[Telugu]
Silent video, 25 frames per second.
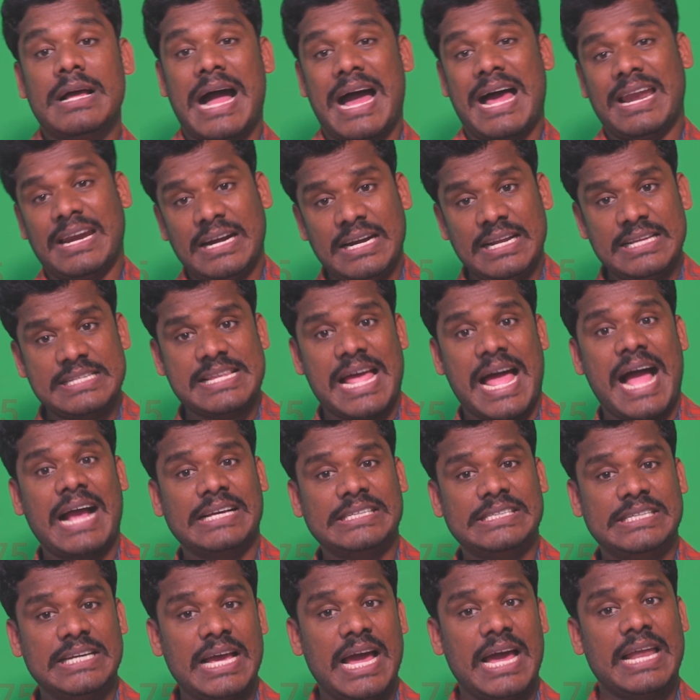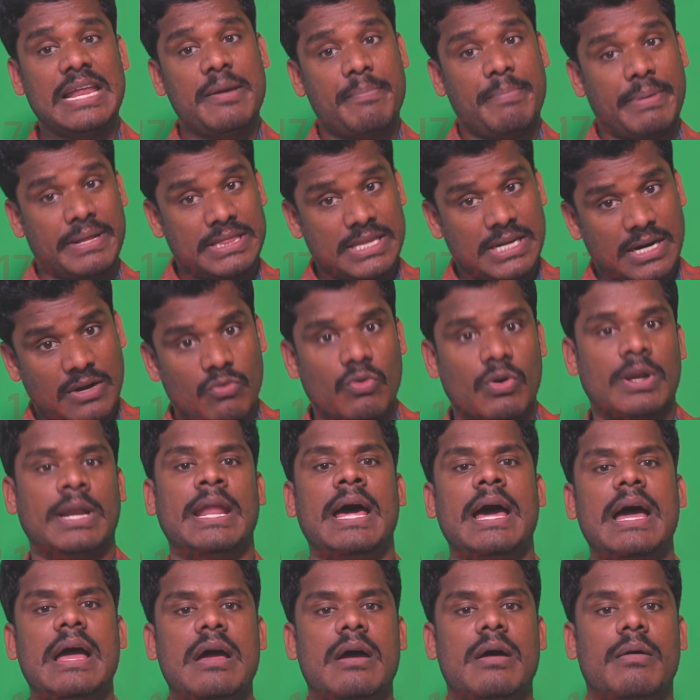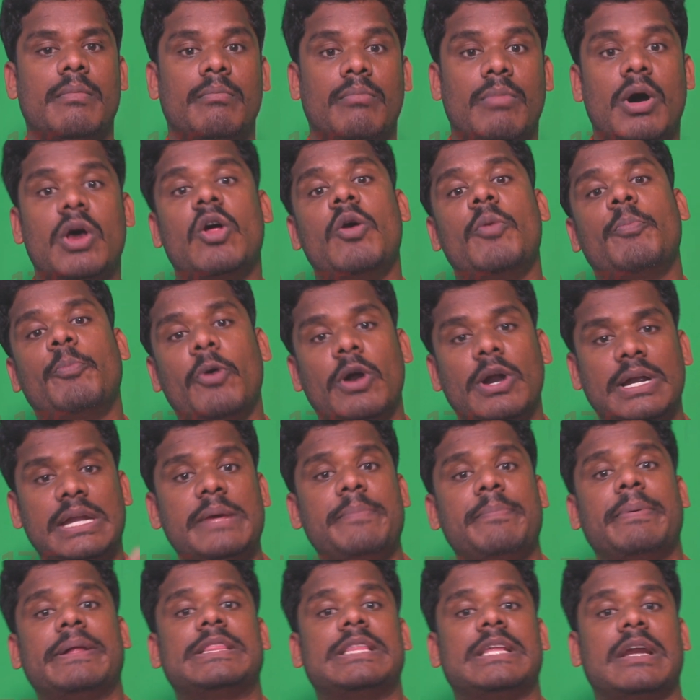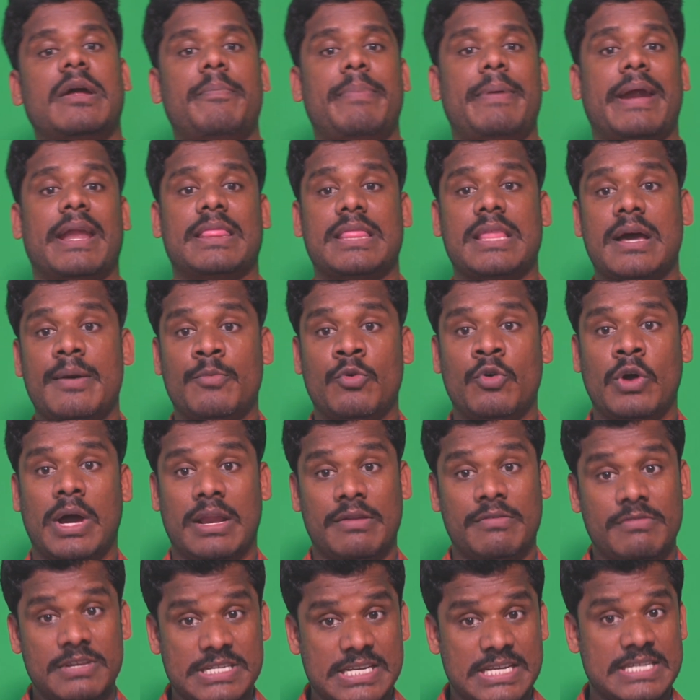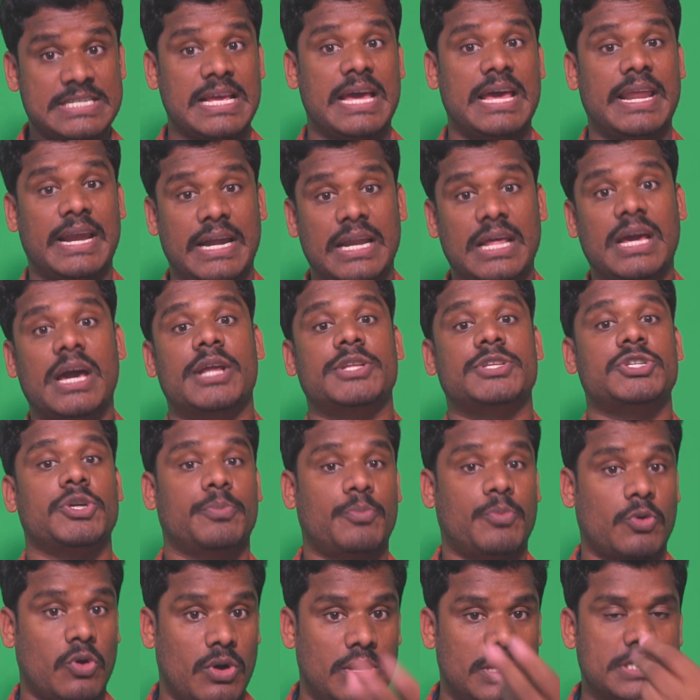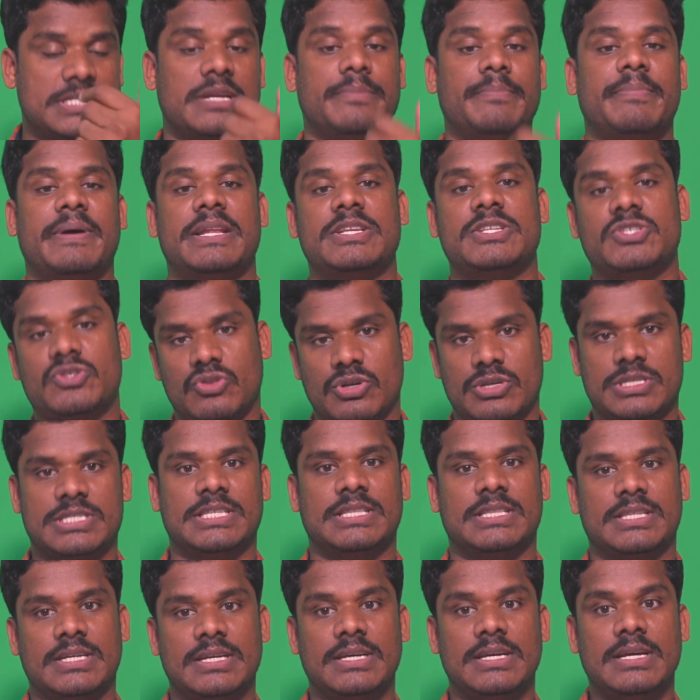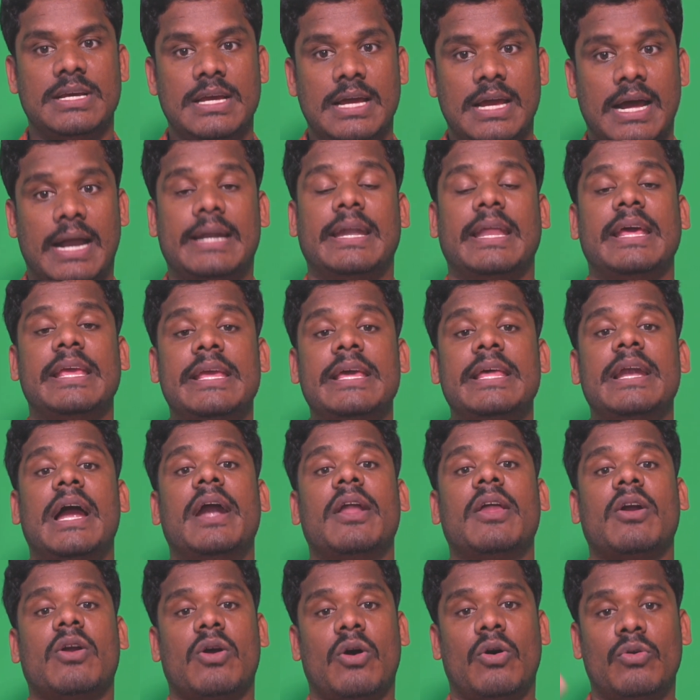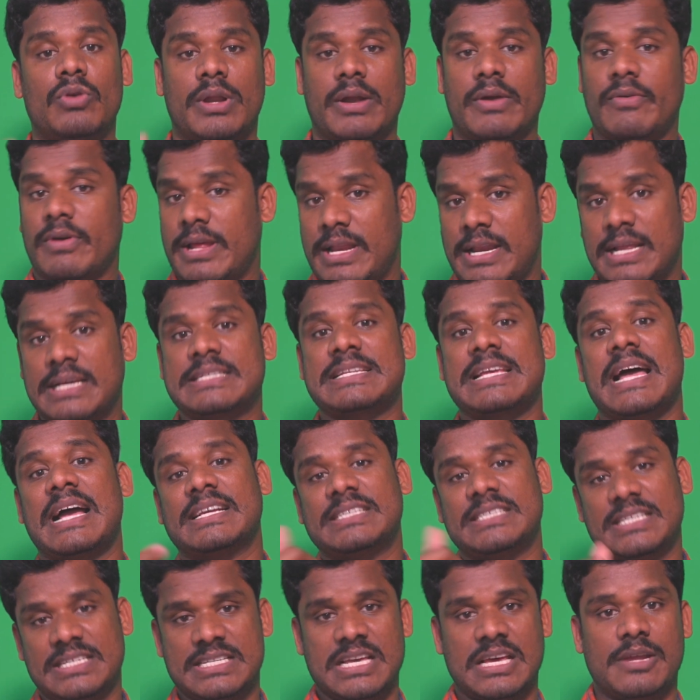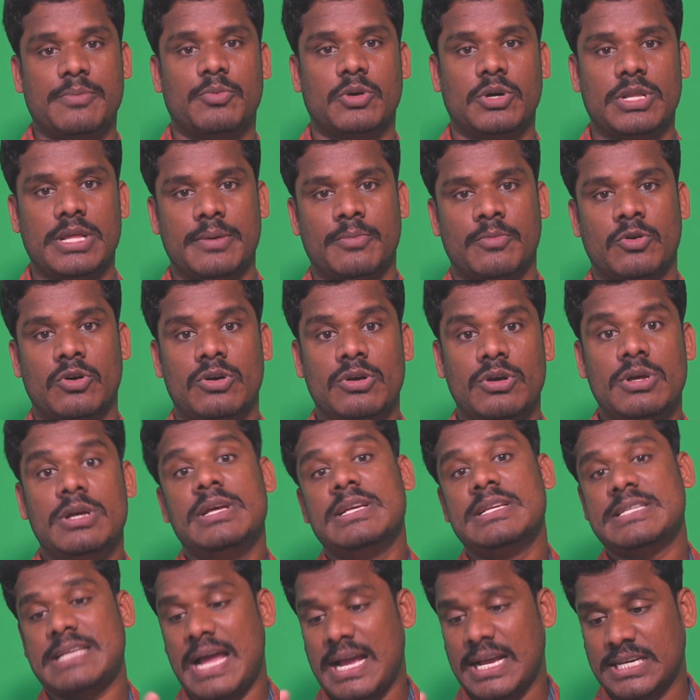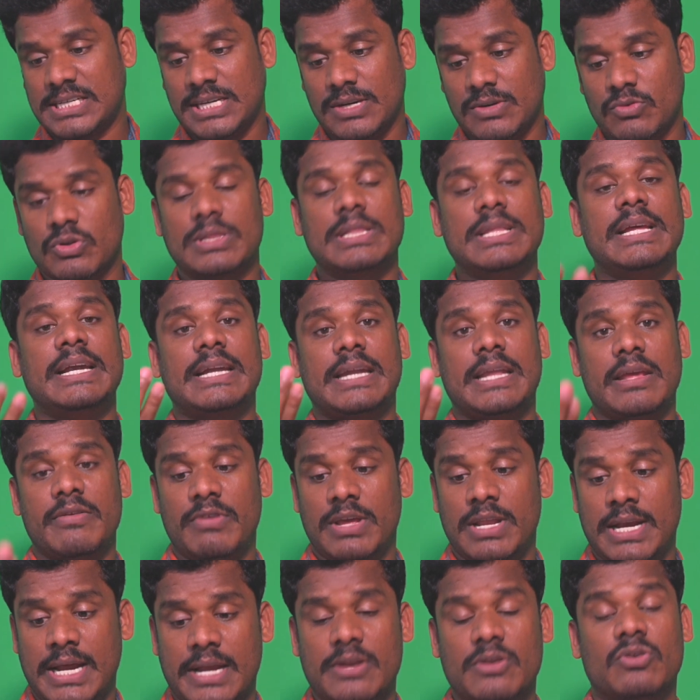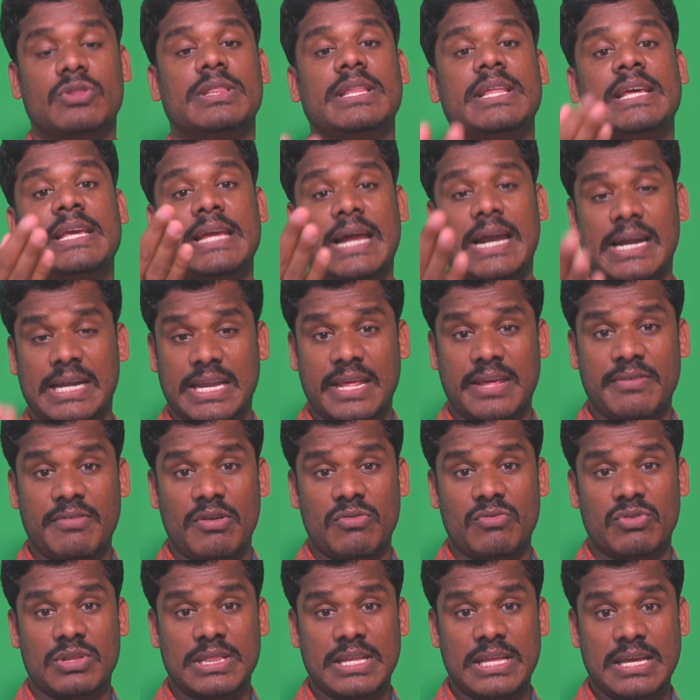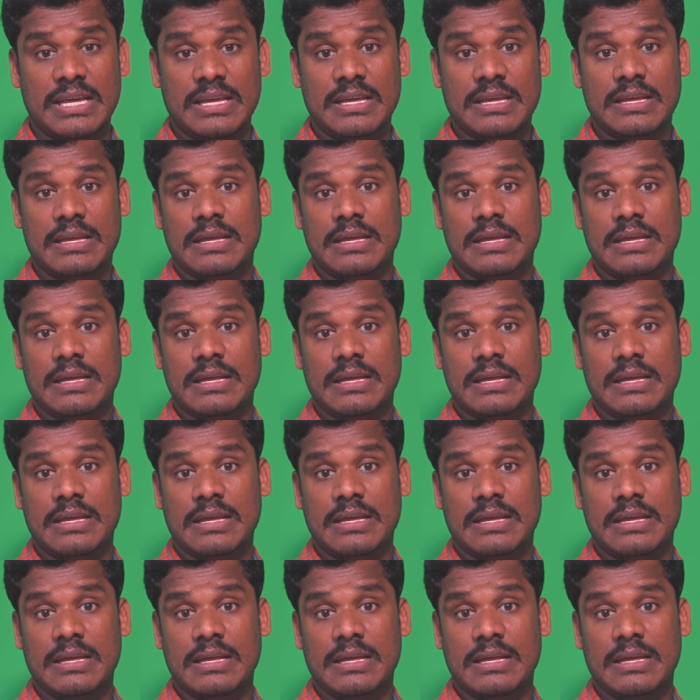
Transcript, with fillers: ఆల్రెడీ సాక్షి అనే పత్రిక ఉన్న మరో పోటీ పత్రిక పెడతాము అని విజయసాయిరెడ్డి గారు చెప్పుకోవాల్సిన పరిస్థితి వచ్చింది అంటే ఈనాడు కౌంటర్ ఇవ్వడానికి సాక్షి సరిపోదేమో సాక్షి ఉంది టీవీ నైన్ ఉంది ఎన్టీవీ ఉంది